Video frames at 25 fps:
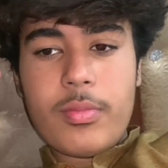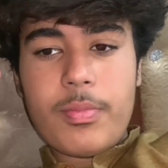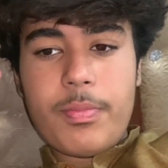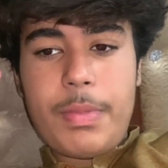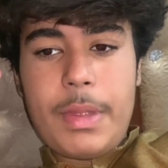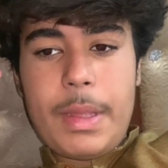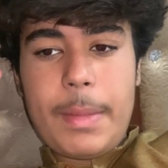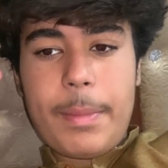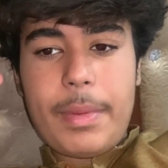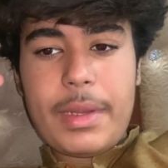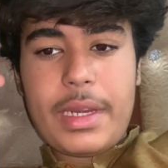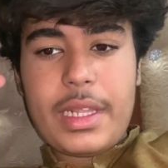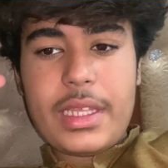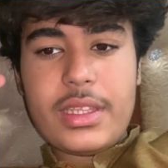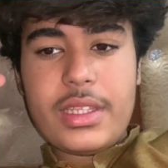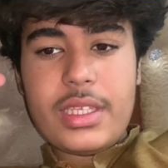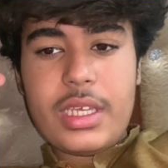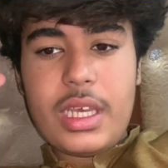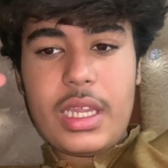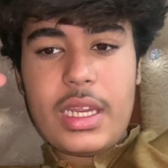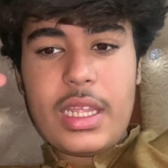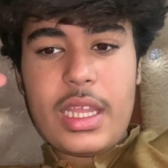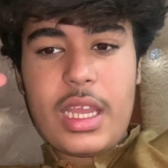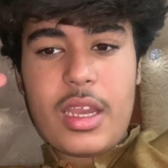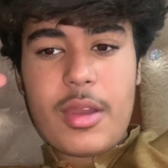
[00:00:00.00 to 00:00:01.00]
पेपर की
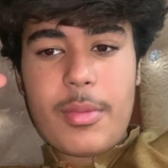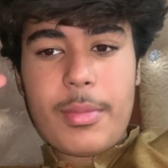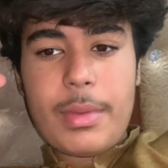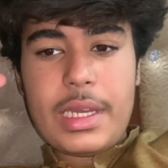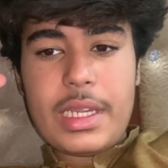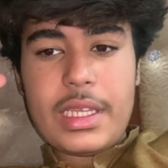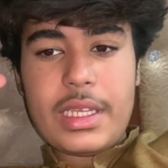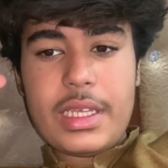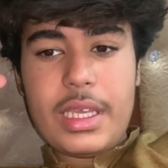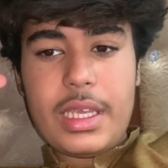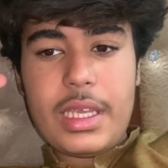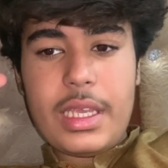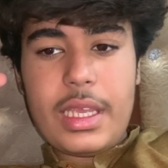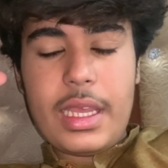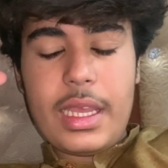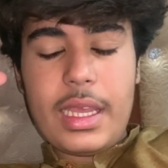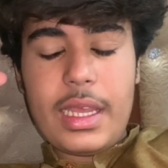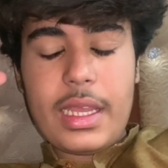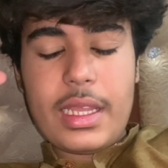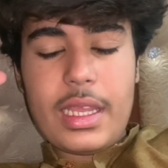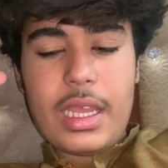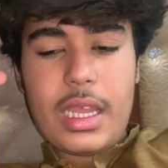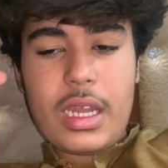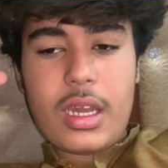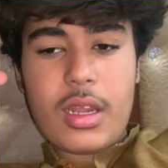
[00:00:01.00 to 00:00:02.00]
तैयारी आई मैंने की है
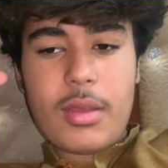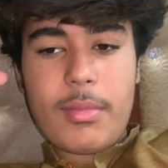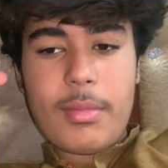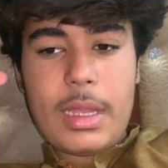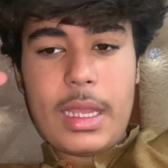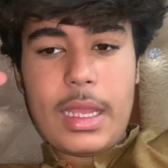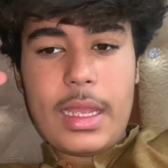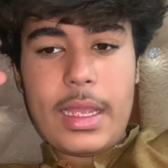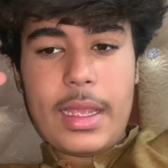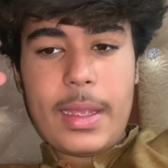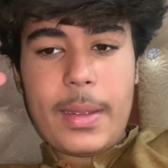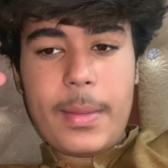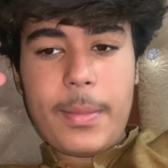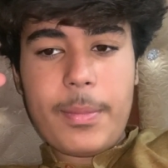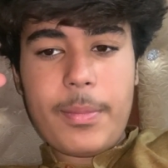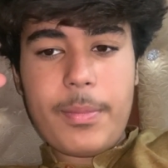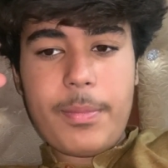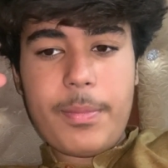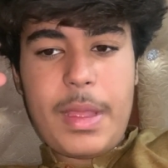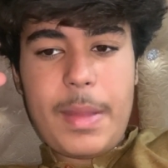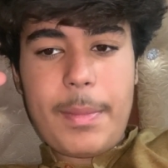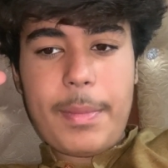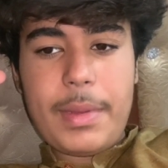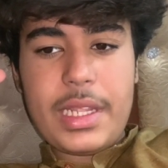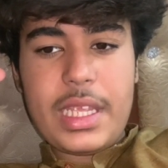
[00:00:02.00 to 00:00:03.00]
क्या नाम है
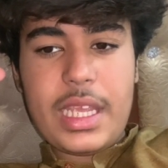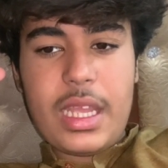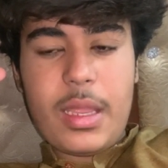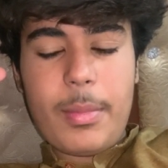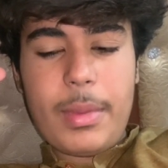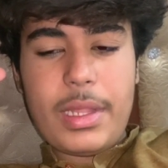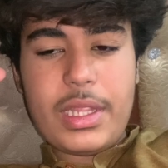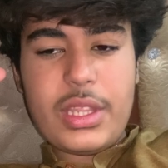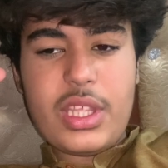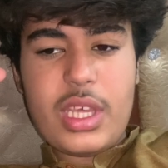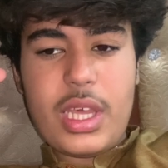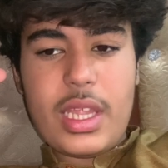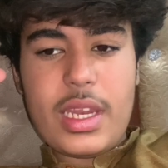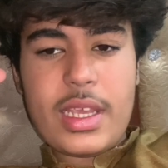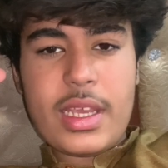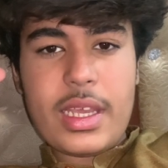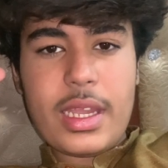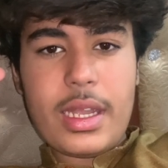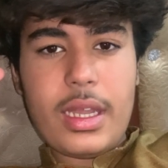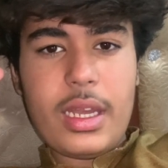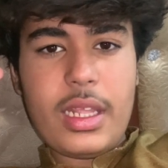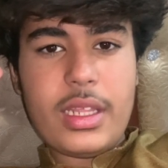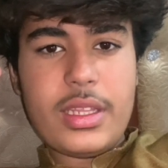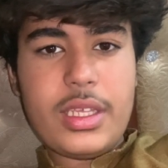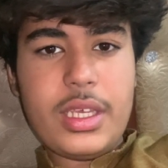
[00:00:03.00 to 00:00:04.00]
पेपर की आई मैंने तैयारी
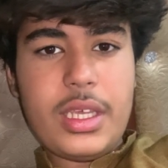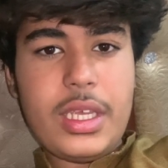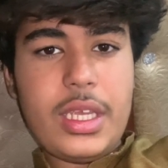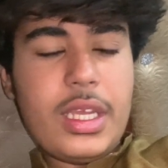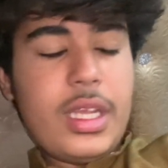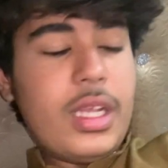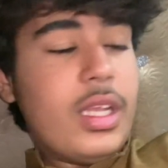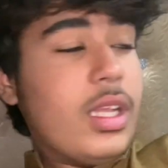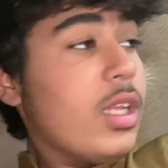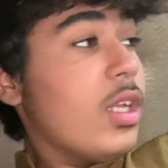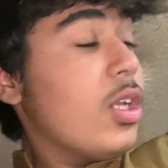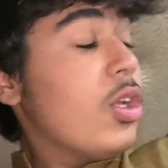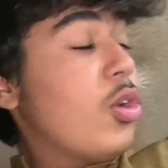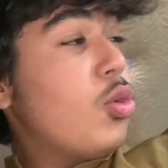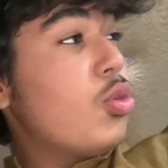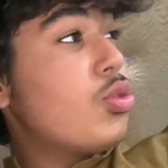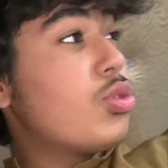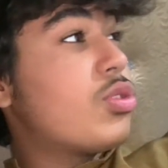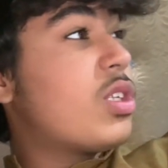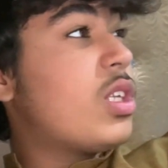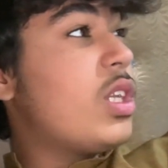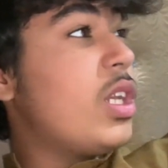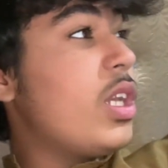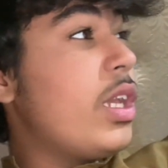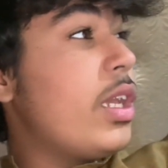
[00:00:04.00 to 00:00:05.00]
करनी थी
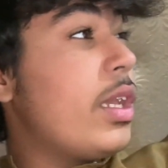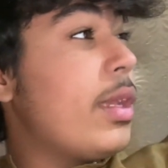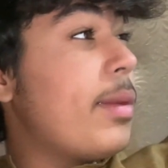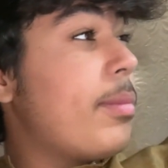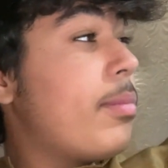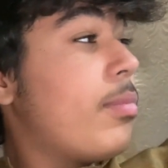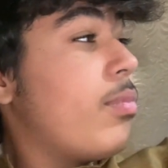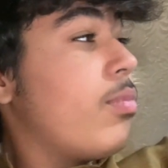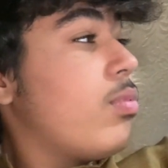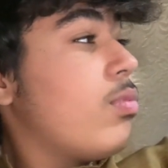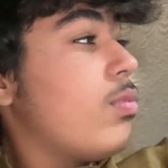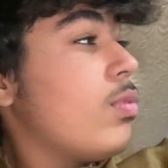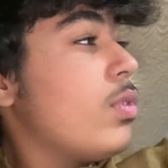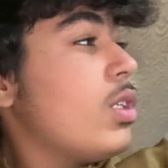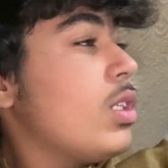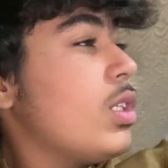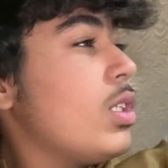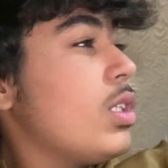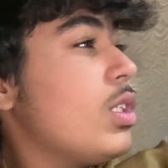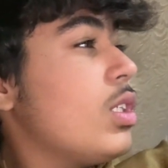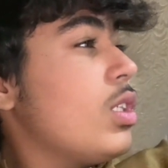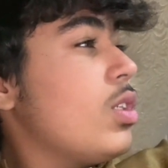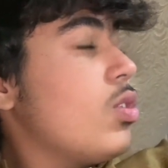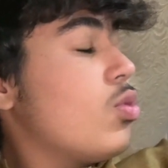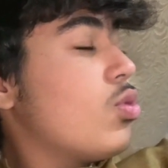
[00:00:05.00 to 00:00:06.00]
उसकी
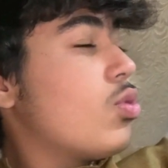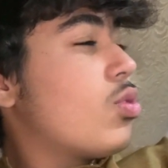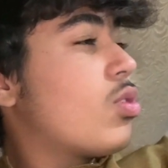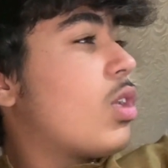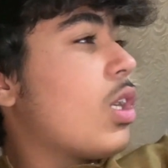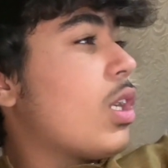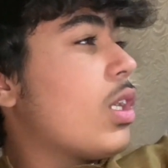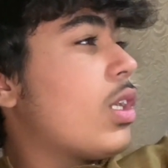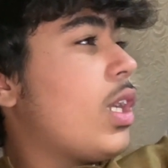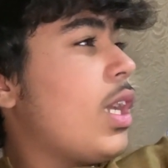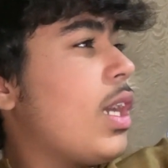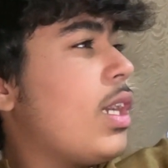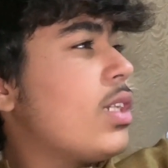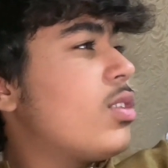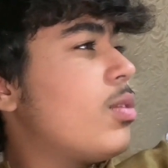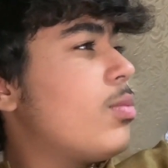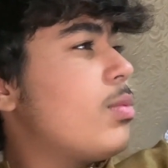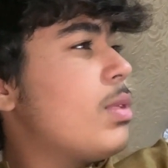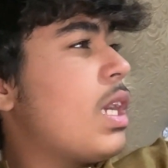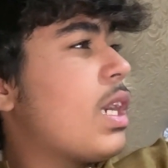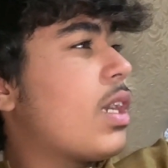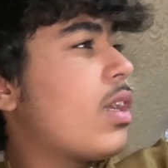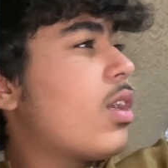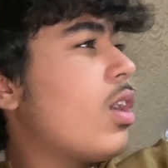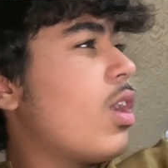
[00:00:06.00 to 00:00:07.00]
उसका क्या
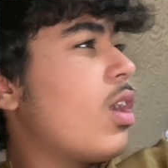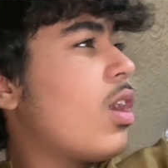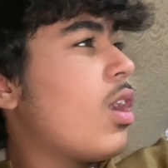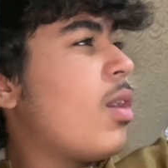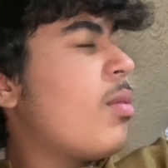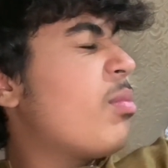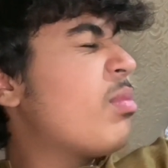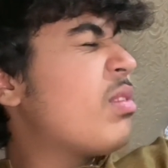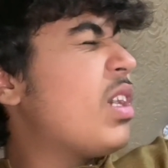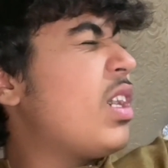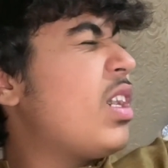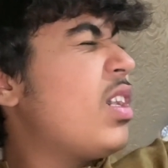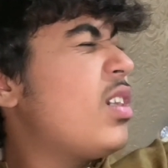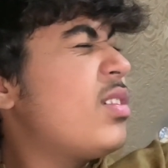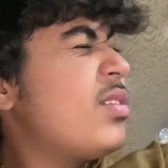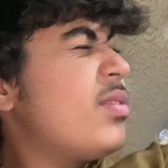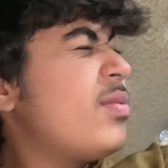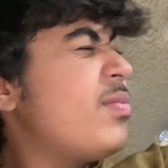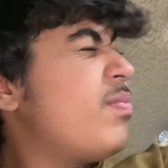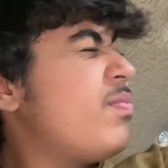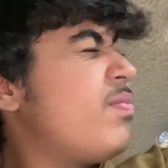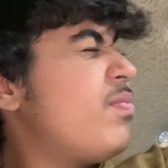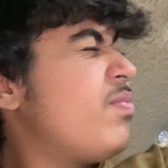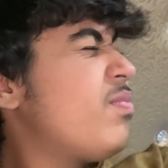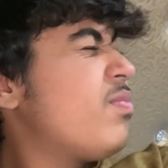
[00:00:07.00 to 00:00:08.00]
सब्जेक्ट का नाम था
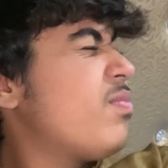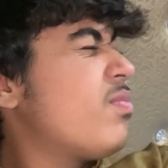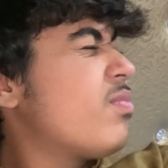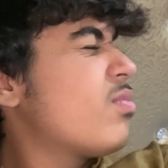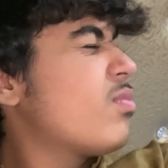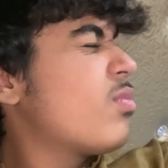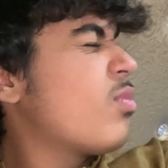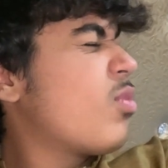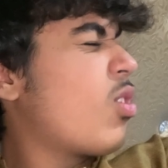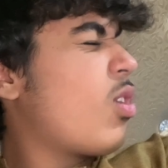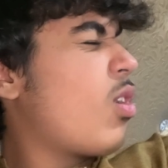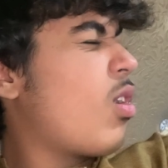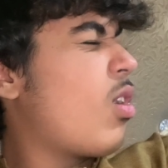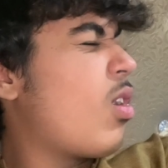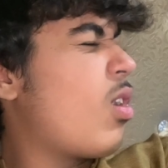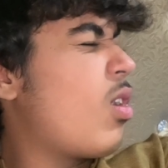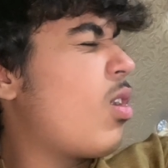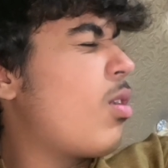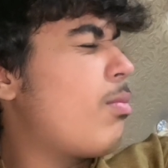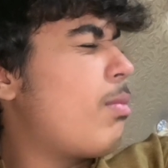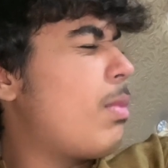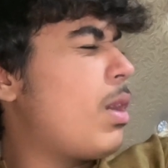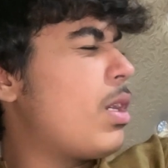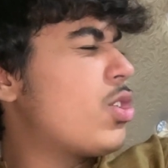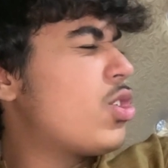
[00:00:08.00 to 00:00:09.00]

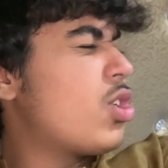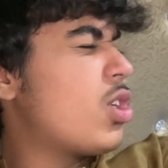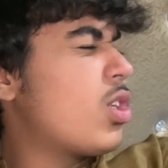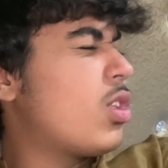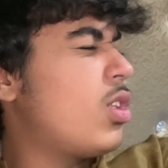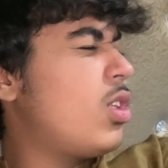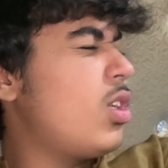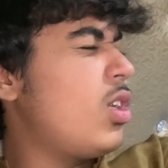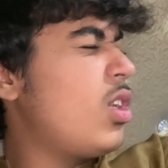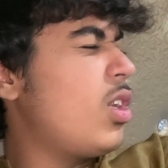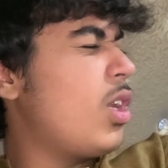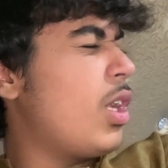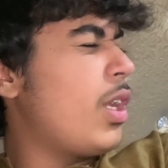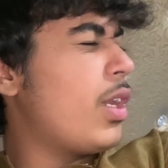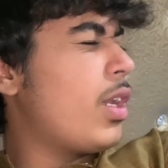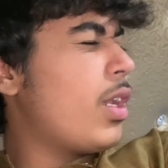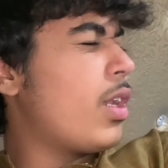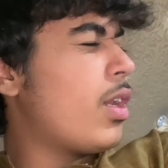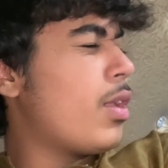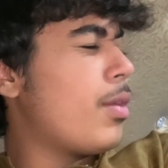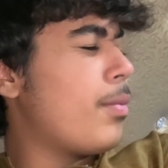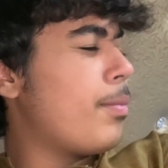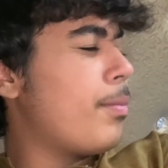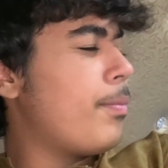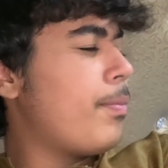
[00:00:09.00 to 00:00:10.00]
माशरती नहीं
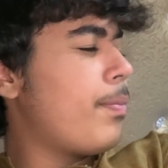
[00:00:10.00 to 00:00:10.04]
नहीं